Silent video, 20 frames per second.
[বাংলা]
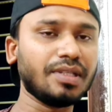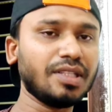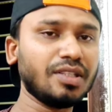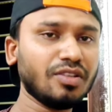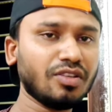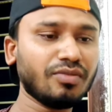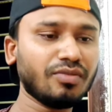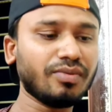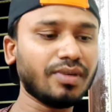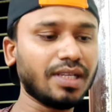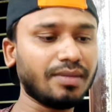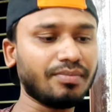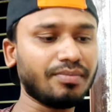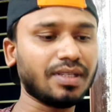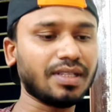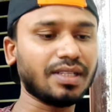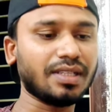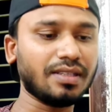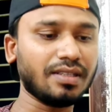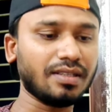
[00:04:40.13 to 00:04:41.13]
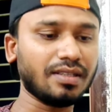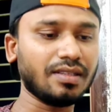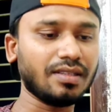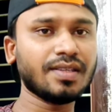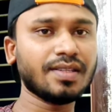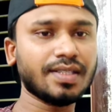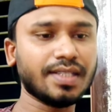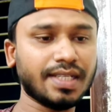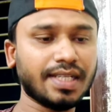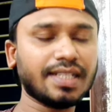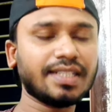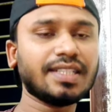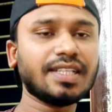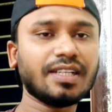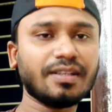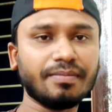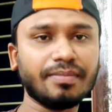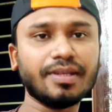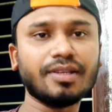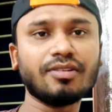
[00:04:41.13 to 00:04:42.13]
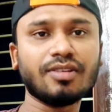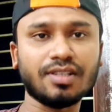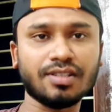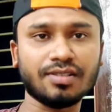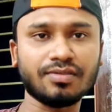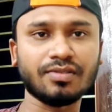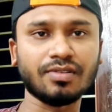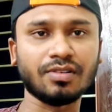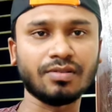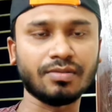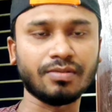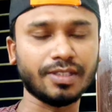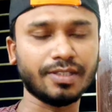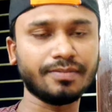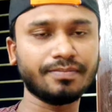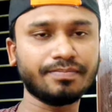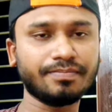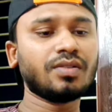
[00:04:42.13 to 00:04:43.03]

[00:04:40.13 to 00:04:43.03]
ভিন্ন উপায়ে আপনাকে সেখান থেকে বেরিয়ে আসতে হবে